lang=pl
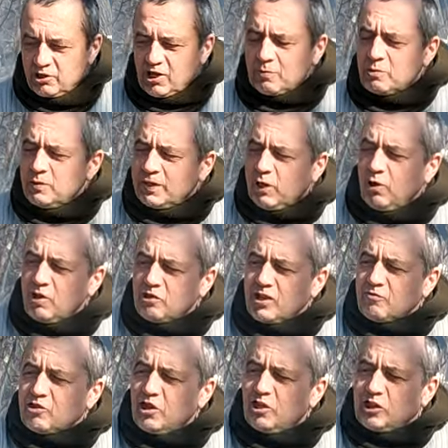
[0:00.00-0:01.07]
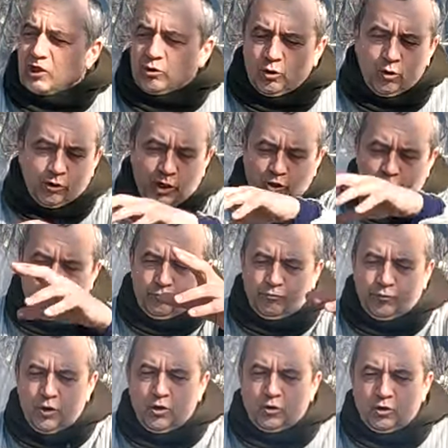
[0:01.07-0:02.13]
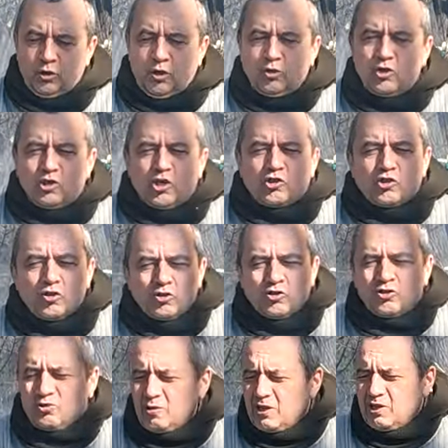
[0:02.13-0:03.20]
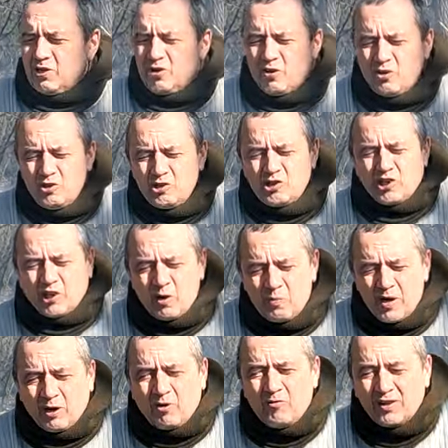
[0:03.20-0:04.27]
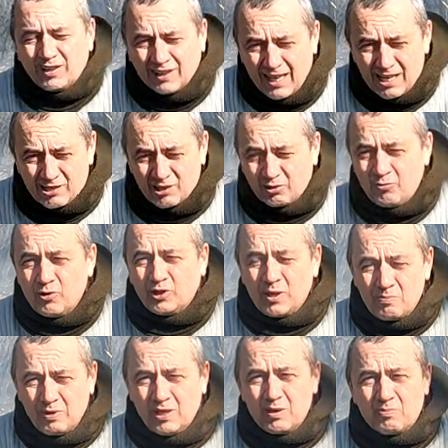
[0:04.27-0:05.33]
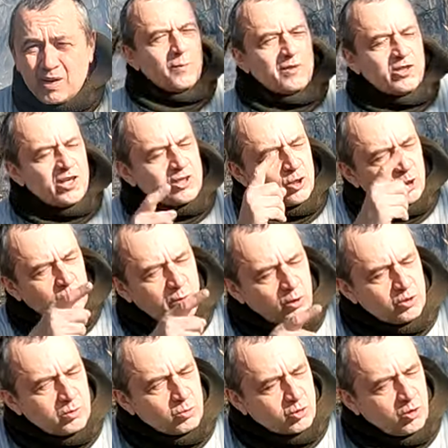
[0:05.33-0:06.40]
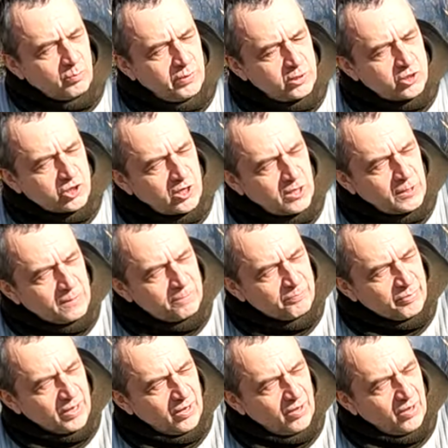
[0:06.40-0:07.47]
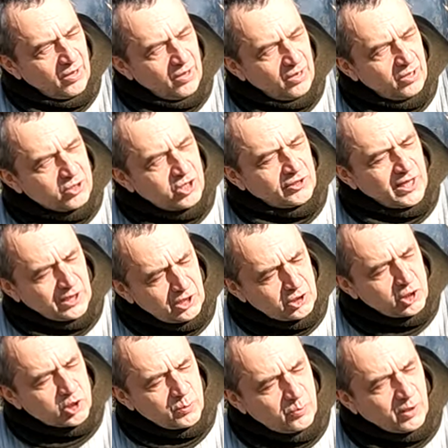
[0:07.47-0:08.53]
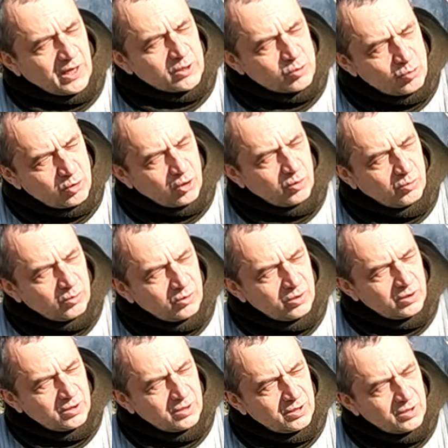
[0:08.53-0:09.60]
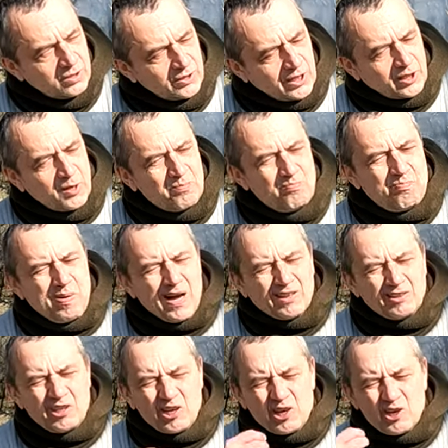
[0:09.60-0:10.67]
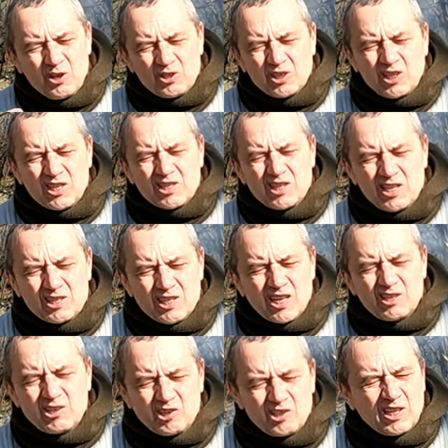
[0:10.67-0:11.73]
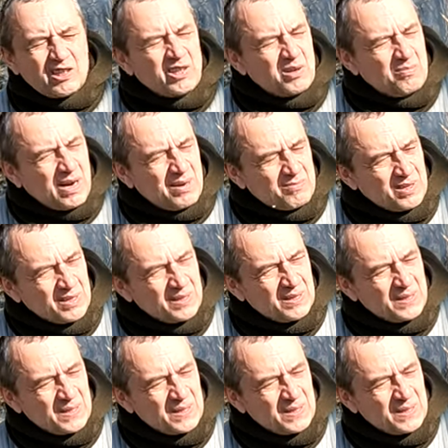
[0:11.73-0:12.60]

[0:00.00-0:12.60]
Czy jakbyśmy tego leszcza wzięli tak, to on tak się, i oni się, słuchajcie, oni się chybią jako wędkarze, dwóch debili. A zobaczcie, jacy odbiorcy muszą być, że, że takie rzeczy pokazują. Takie banderowskie znęcanie się nad rybami.